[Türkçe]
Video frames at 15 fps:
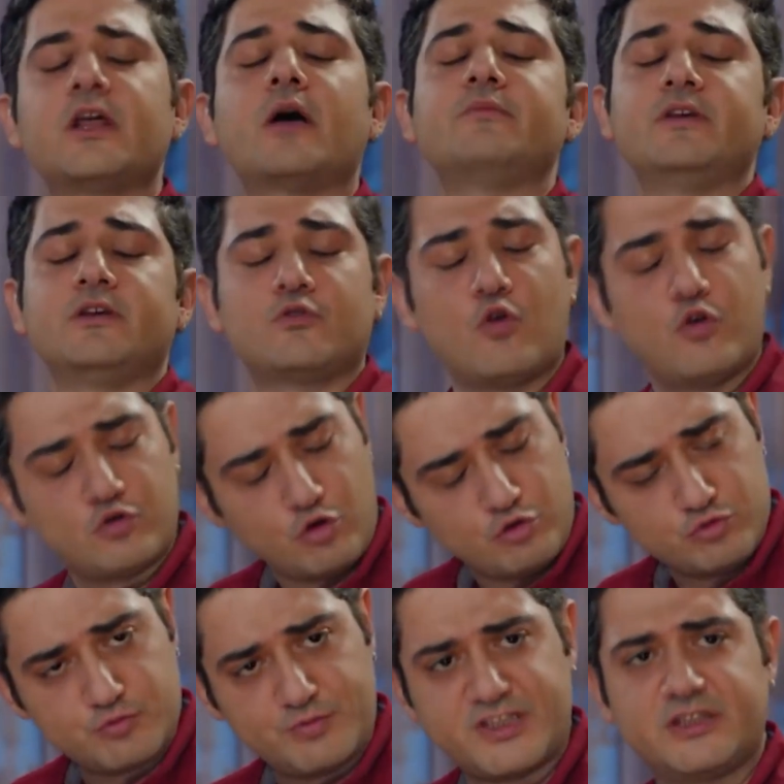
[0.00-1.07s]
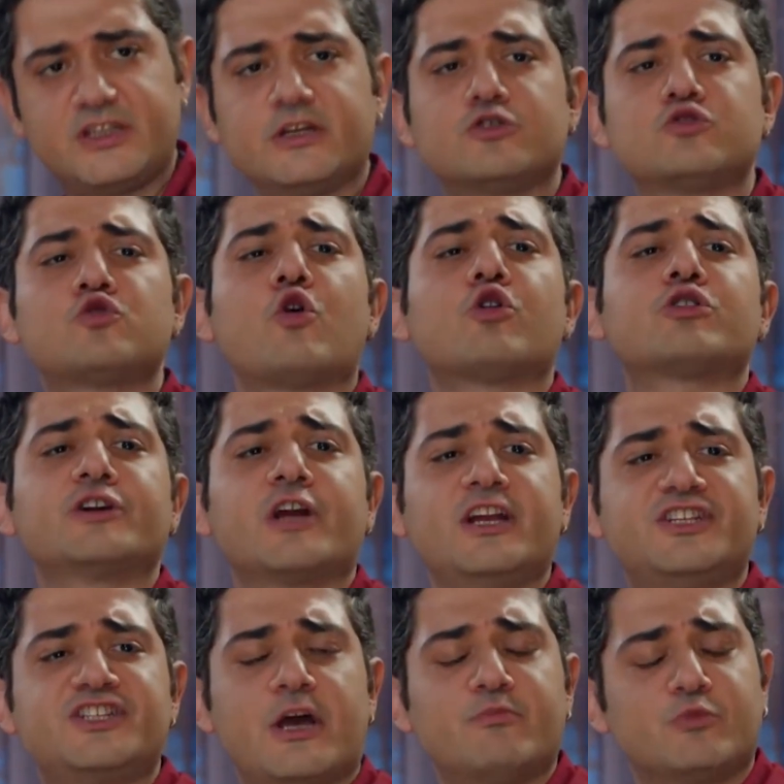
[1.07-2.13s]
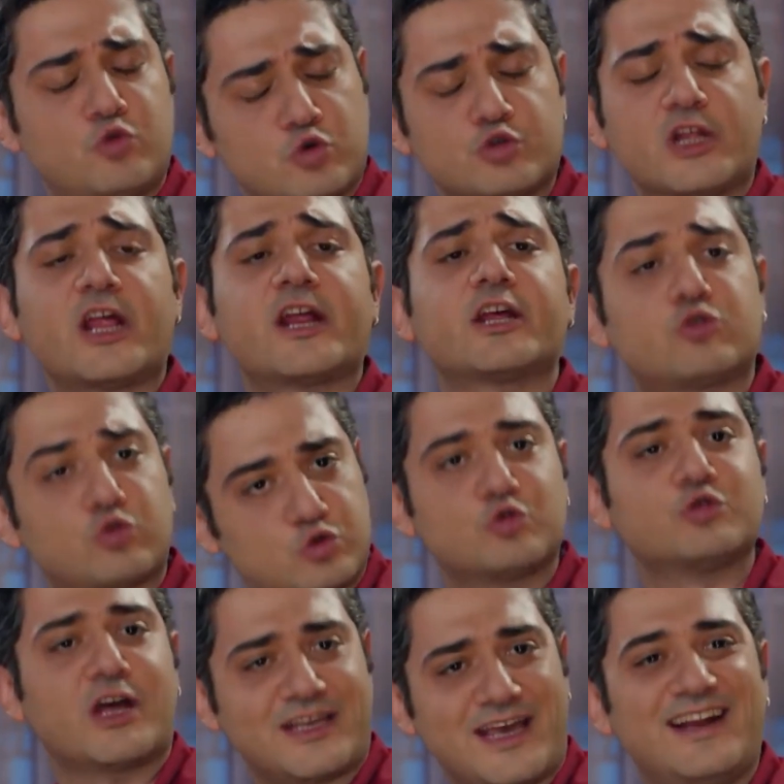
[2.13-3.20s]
Tabii goygoyumuz bitti. Sor kraliçem. Turnalara tutun da